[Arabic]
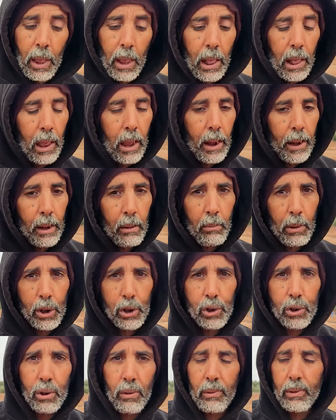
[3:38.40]
ما لا انا ما
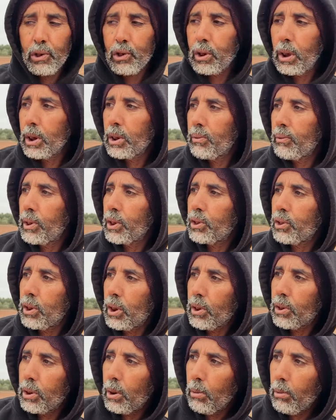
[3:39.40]
شفتش فاش
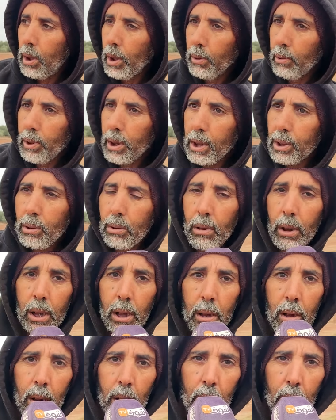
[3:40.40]
تشارجاو كانوا ناس اخرين